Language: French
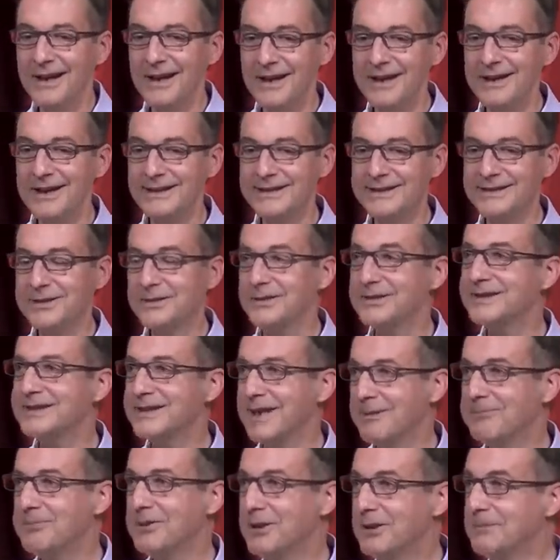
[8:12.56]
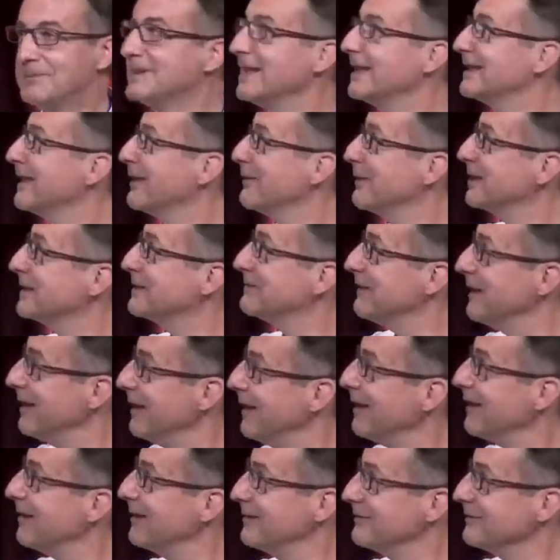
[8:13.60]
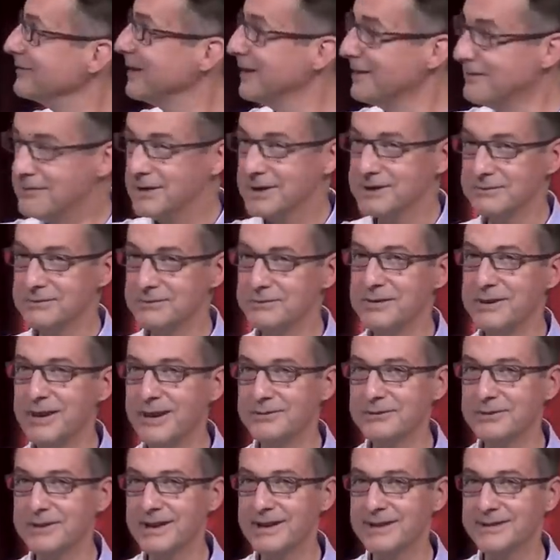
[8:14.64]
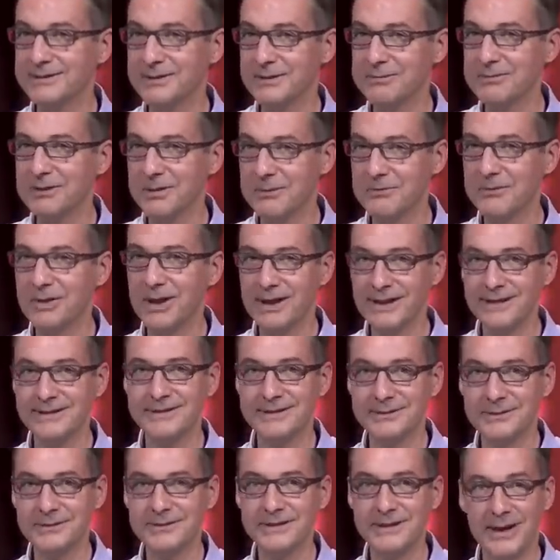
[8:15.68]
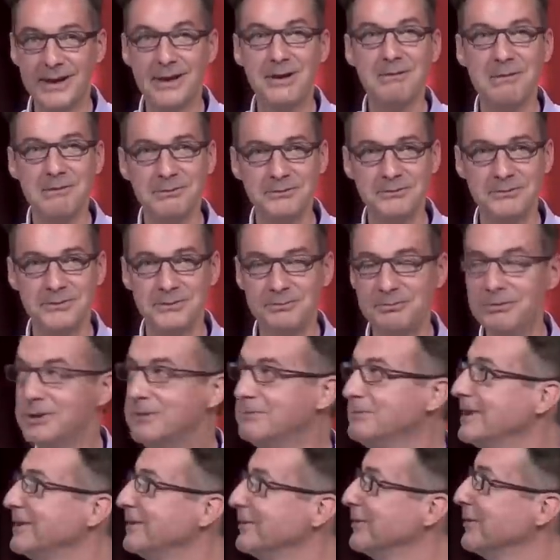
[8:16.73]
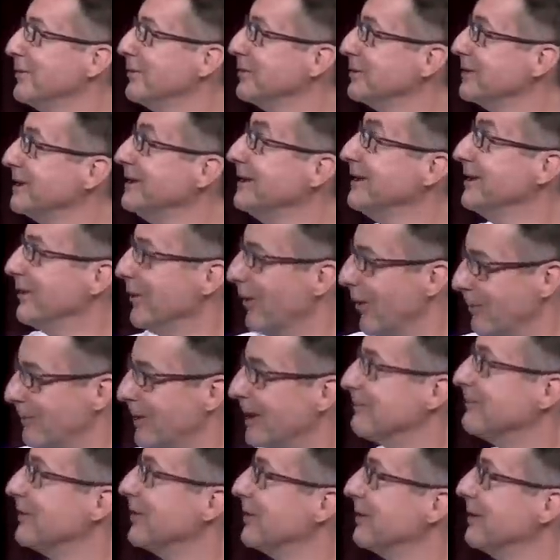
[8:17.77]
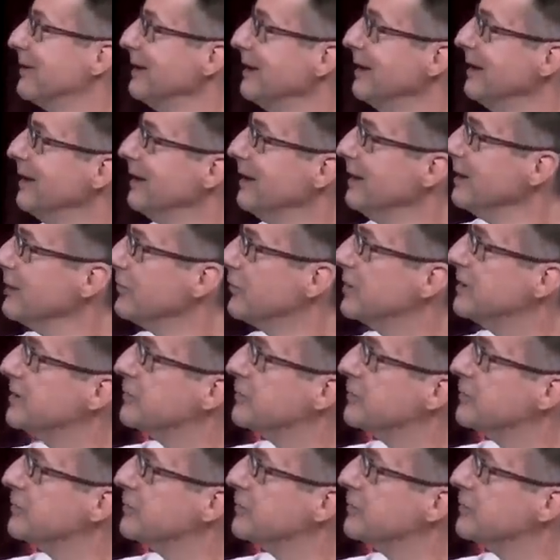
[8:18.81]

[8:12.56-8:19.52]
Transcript: la science, c'est un peu comme ça que ça doit se faire. Vous allez voir, je vais vous donner un autre exemple, comme quoi la science, il y a quand même une, bonne méthodologie, normalement. Donc